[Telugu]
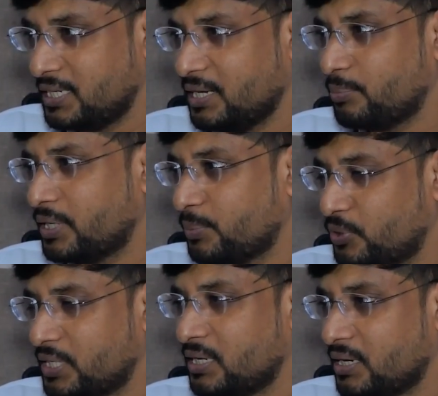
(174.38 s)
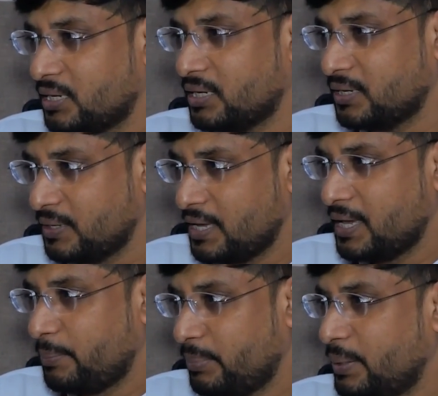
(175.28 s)
అంటే అప్పుడే పుట్టిన
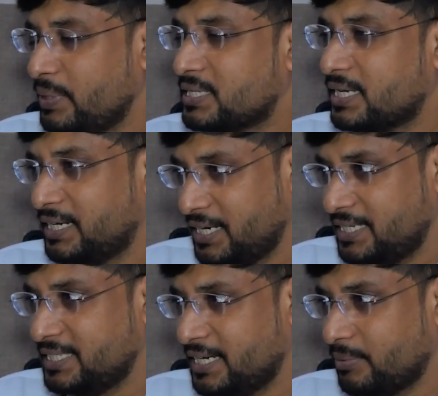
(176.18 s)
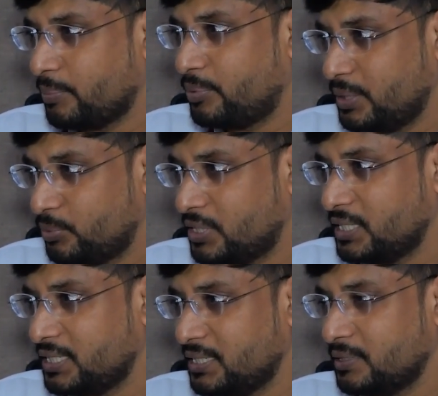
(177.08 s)
బేబీస్కి ట్రీట్ చేయడం అప్పుడే
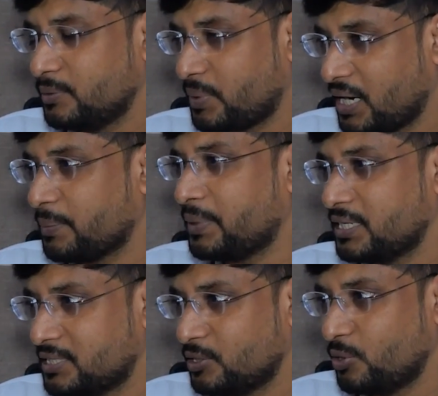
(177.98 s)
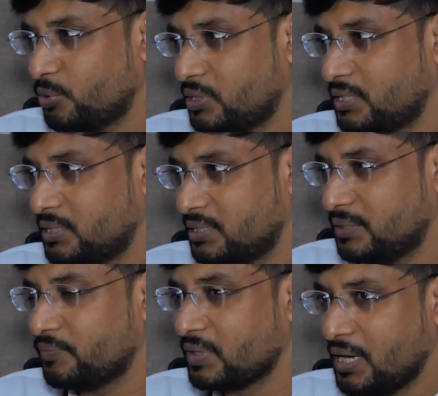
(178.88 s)
పుట్టి ప్రాణాపాయ స్థితిలో
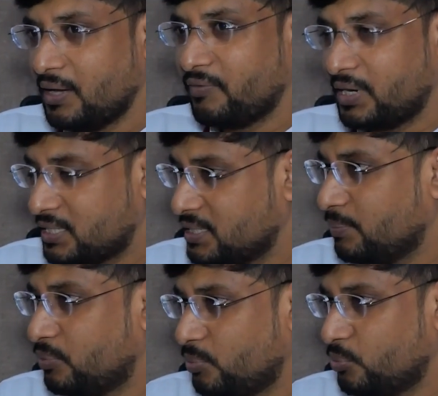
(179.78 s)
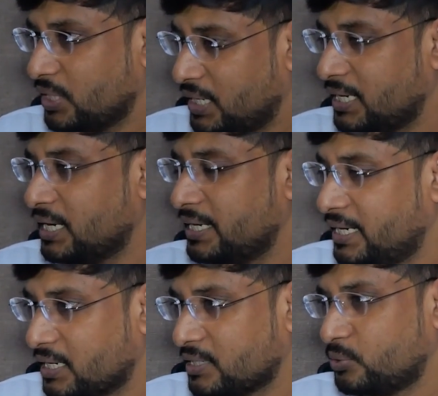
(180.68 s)
ఉండడం ఫర్ ఎగ్జాంపుల్ ముందే నెలలు
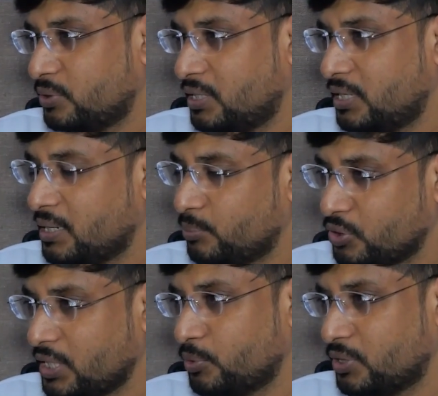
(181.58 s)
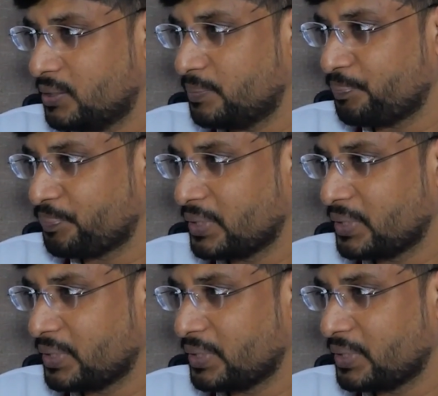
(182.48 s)
నిండకుండా ముందే పుట్టడం